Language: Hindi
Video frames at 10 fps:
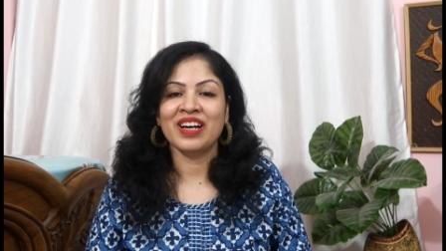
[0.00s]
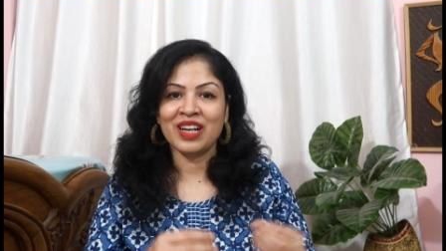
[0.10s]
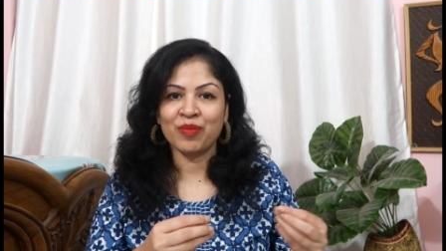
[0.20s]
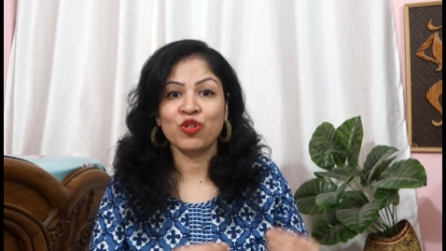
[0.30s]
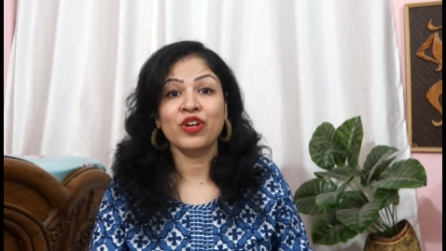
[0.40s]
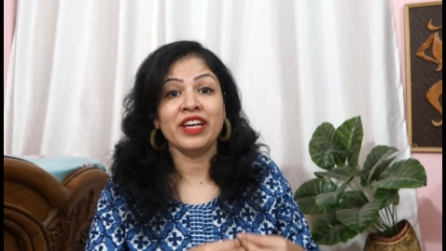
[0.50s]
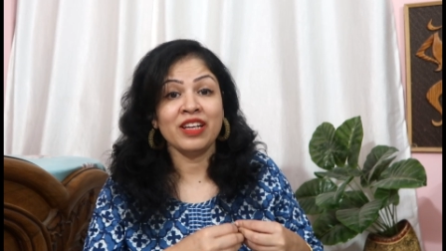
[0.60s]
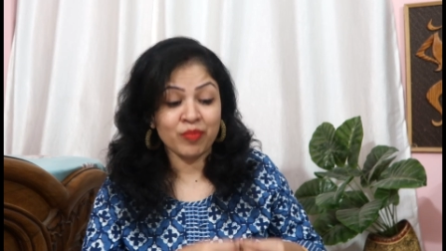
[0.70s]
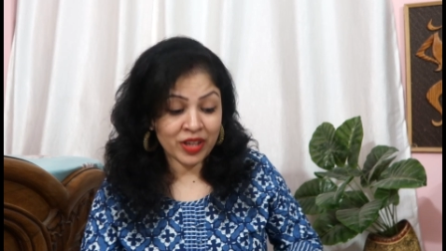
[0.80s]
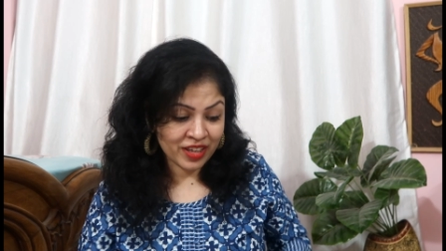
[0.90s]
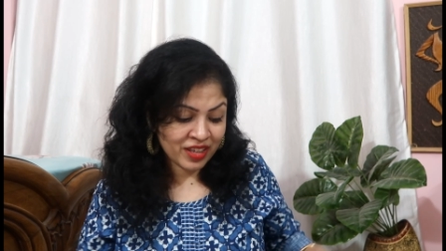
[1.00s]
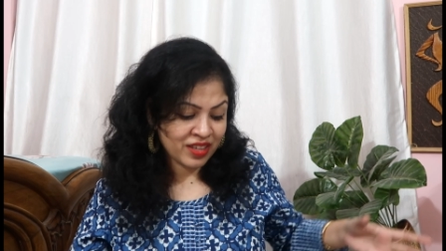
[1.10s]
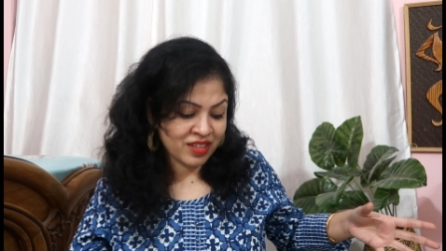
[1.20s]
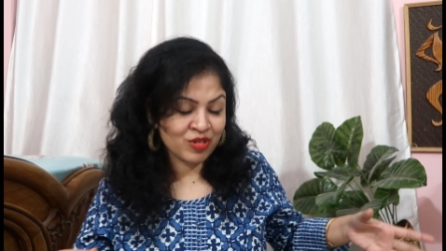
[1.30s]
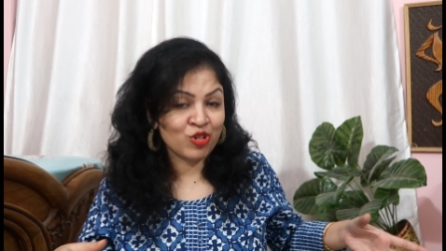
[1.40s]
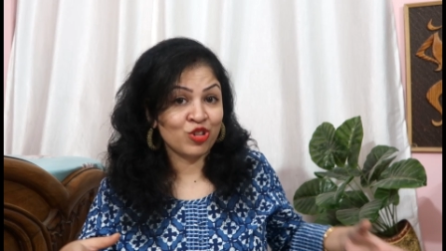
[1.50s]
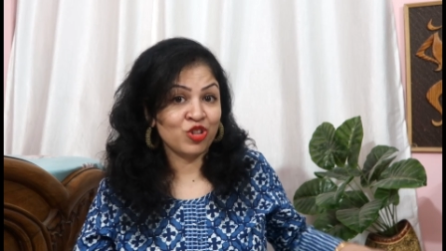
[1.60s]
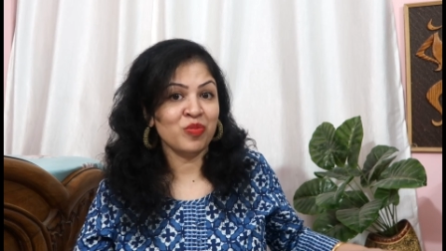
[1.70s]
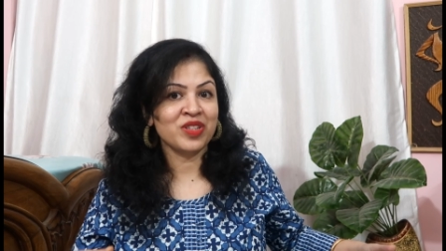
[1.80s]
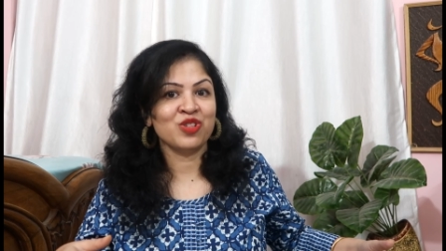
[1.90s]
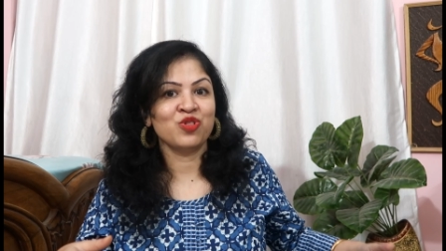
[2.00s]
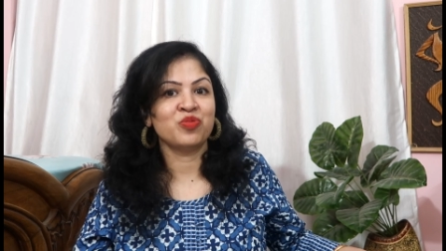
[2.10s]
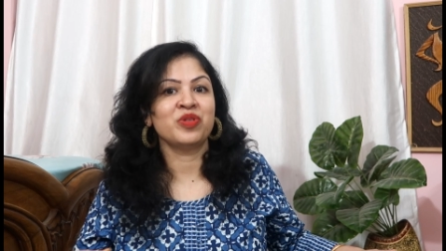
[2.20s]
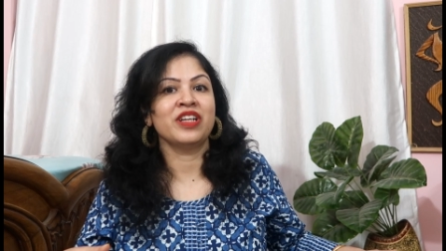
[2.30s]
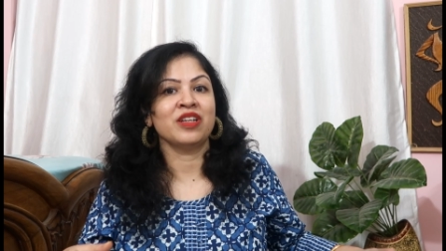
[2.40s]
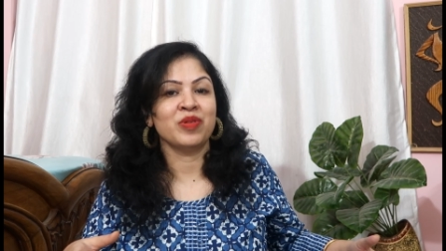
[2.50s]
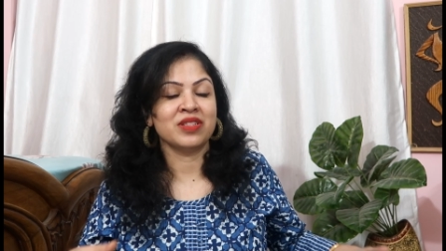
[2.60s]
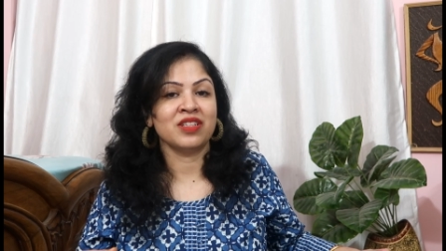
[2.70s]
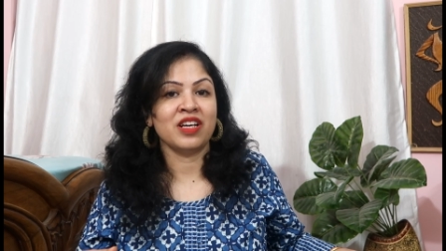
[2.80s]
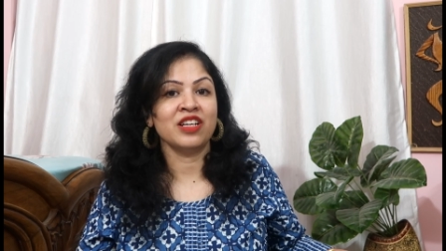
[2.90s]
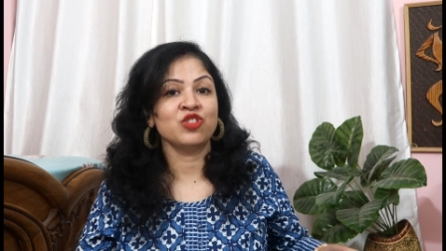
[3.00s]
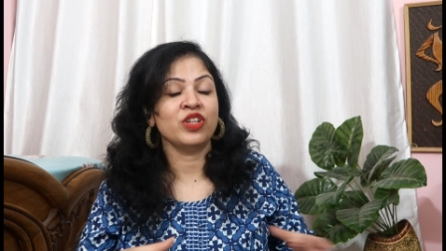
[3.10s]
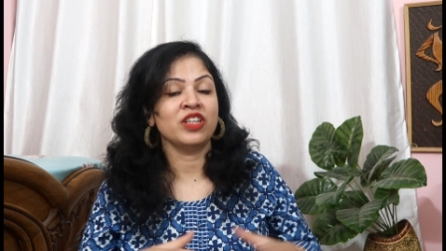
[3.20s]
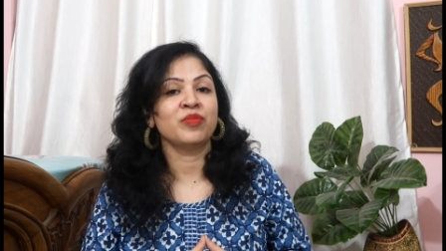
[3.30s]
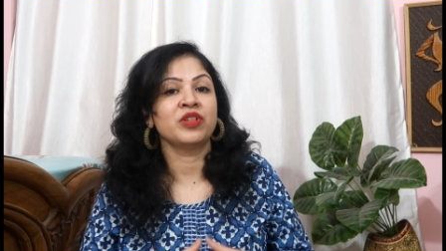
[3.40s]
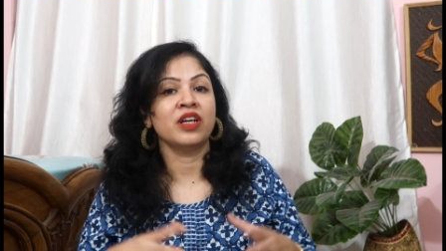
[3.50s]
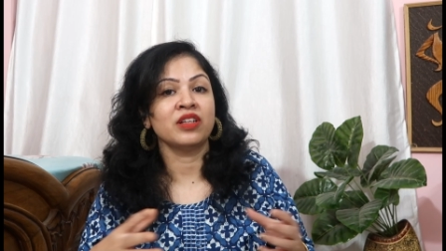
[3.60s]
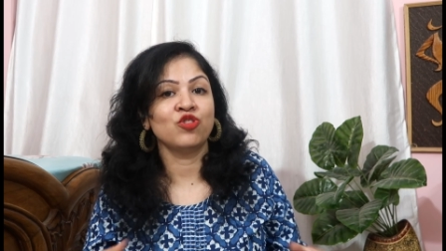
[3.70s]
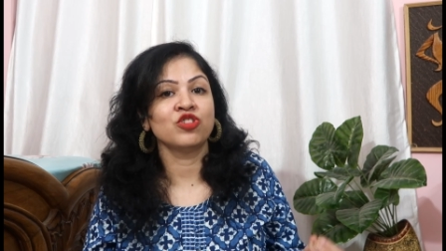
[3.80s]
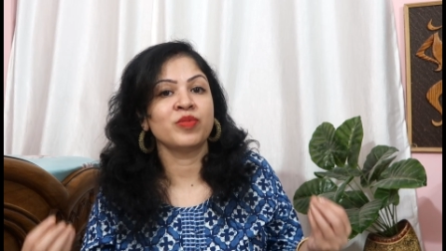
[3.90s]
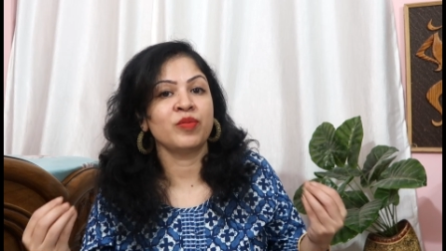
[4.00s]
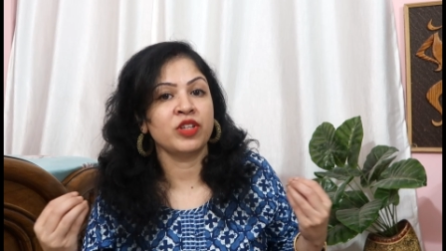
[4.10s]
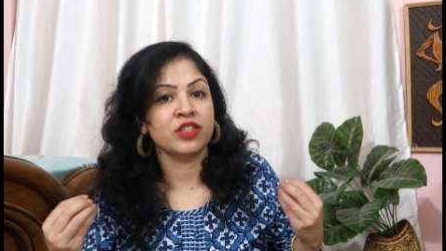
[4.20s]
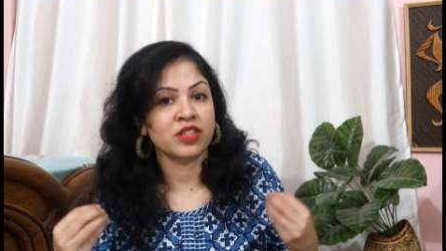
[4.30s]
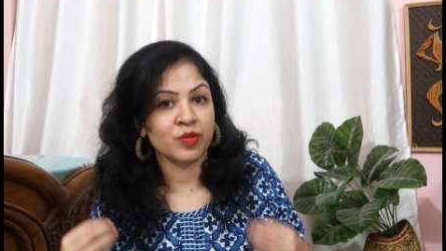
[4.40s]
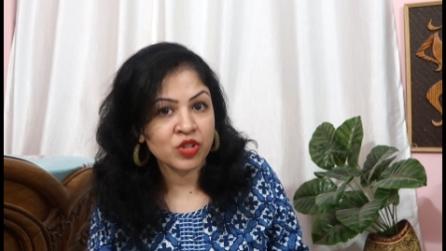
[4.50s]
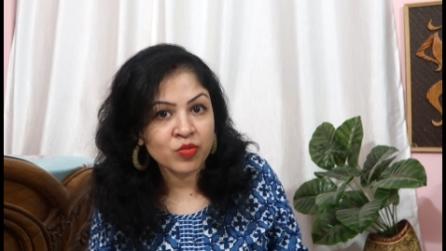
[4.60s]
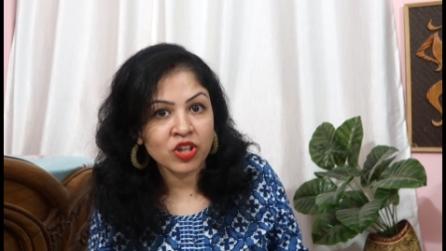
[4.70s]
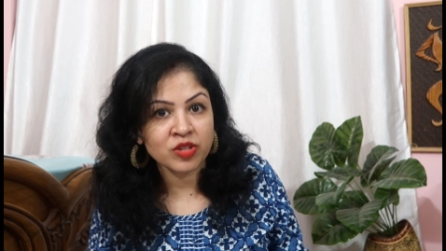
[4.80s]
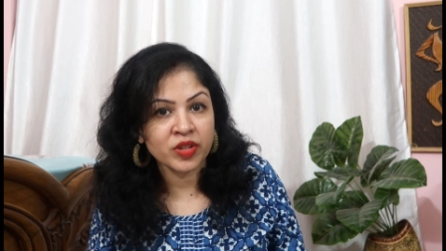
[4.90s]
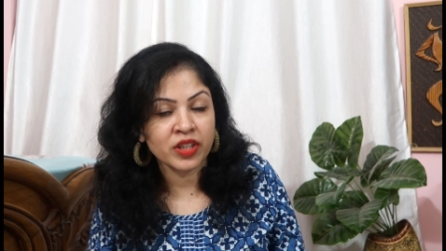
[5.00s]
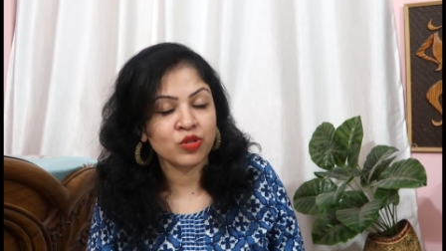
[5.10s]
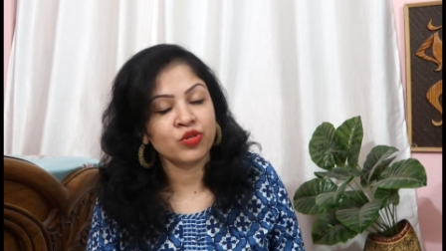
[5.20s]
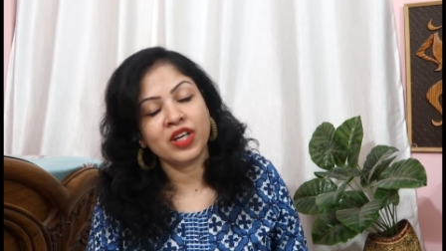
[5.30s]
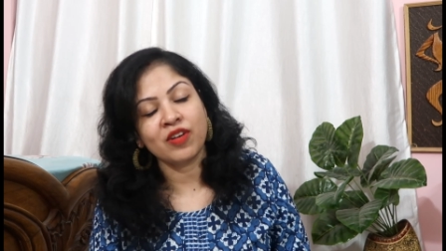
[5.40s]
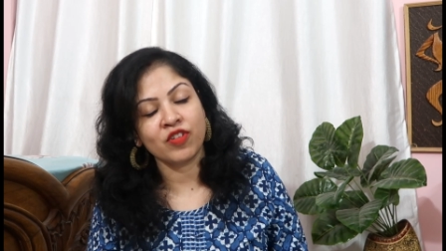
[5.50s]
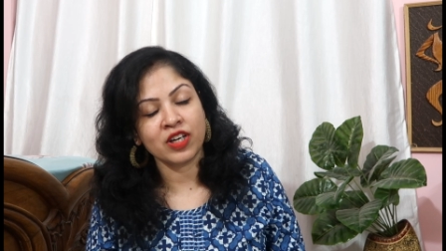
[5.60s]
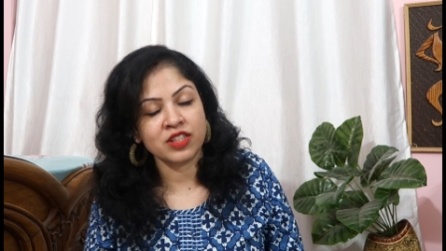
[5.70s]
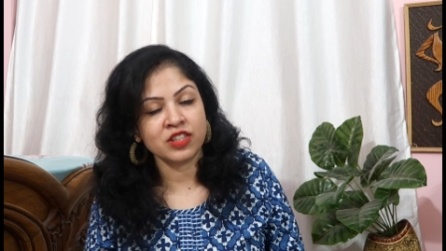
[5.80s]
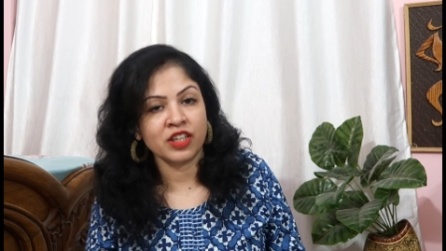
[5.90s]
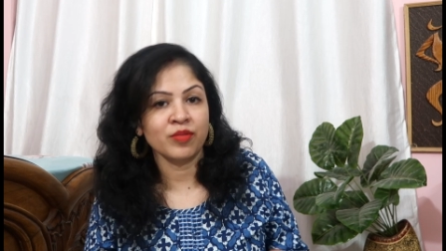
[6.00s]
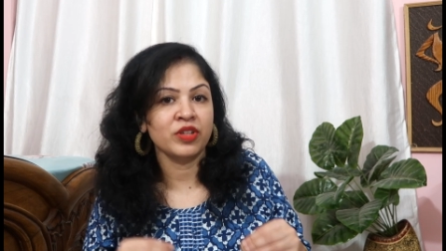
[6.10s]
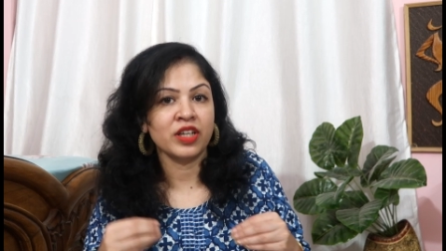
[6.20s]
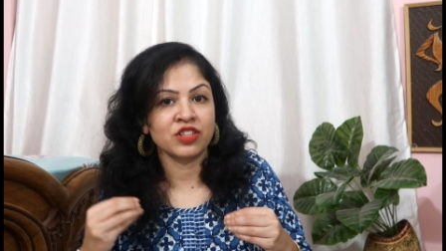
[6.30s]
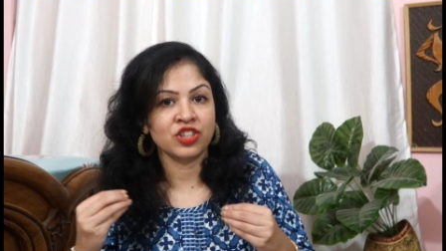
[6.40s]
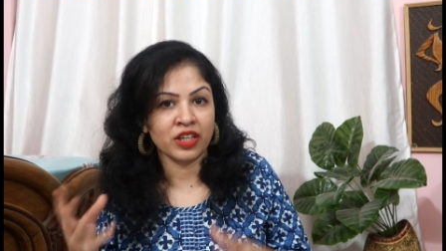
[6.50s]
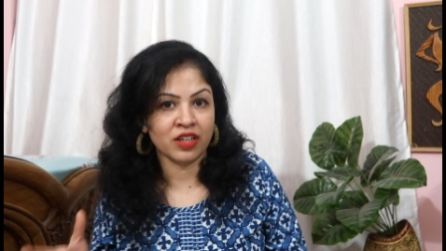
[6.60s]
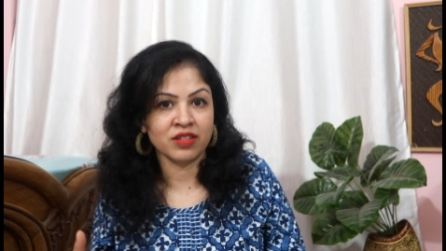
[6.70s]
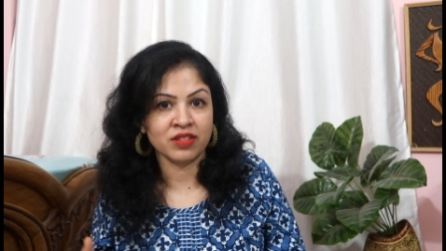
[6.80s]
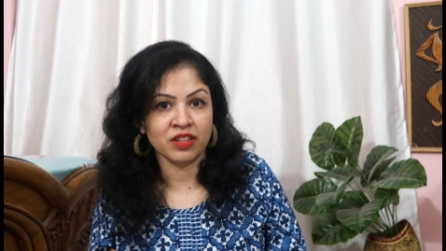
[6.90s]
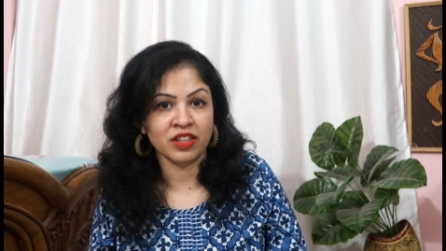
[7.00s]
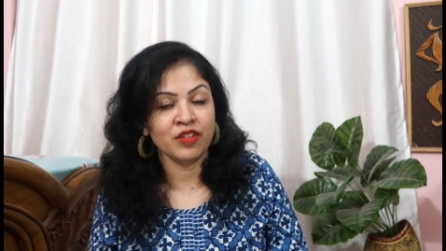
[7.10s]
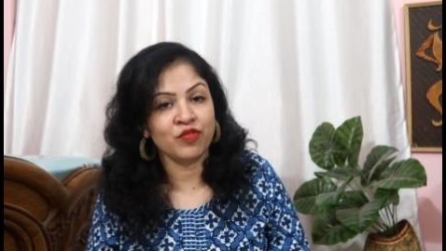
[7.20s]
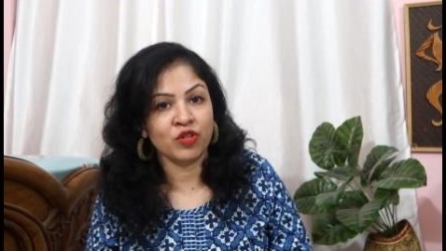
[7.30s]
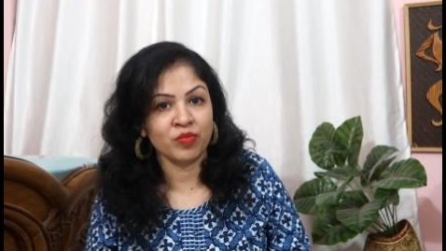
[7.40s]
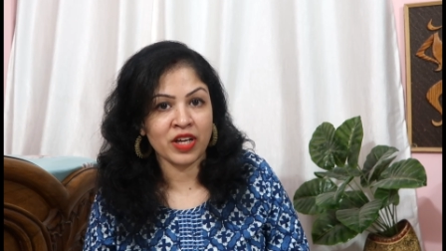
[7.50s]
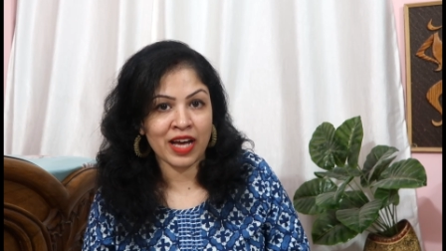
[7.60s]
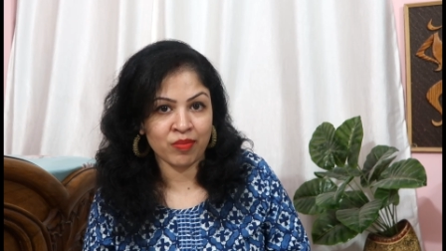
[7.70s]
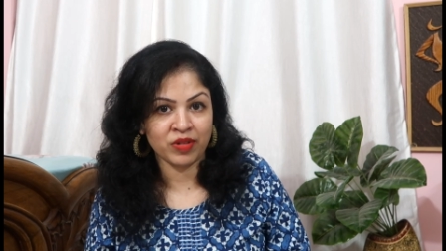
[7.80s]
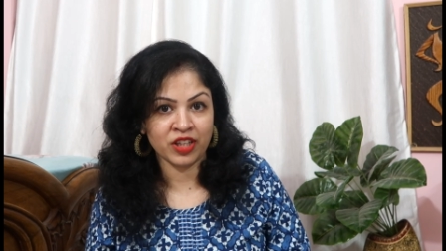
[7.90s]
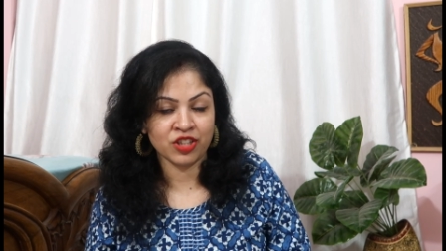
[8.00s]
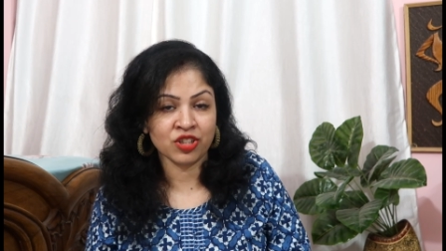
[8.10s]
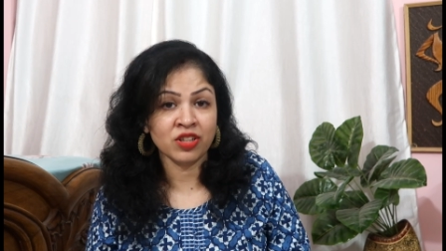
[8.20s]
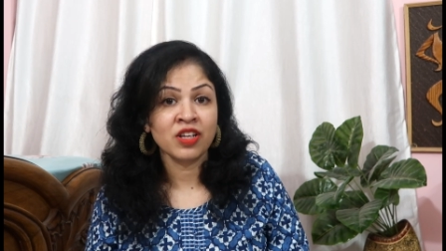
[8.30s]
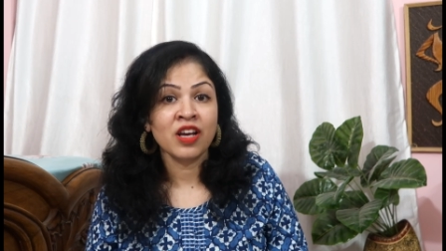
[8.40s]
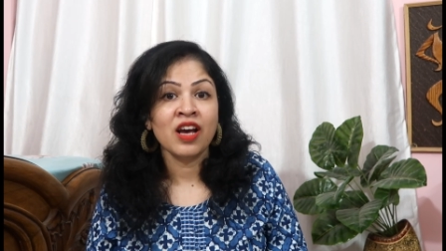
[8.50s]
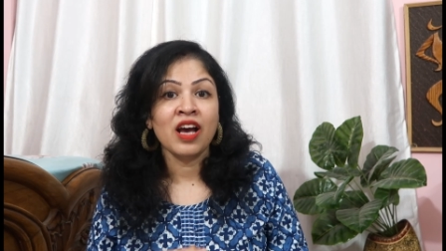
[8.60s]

अगर आपको इन मेरे इन कुर्तियों में से कुछ प्रोडक्ट पसंद आए तो इनके प्रोडक्ट कोड्स मैं अपने डिस्क्रिप्शन बॉक्स में दे दूंगी आप वहाँ से जाके प्रोडक्ट चेक कर सकते हैं फ्रॉम द एप्लीकेशन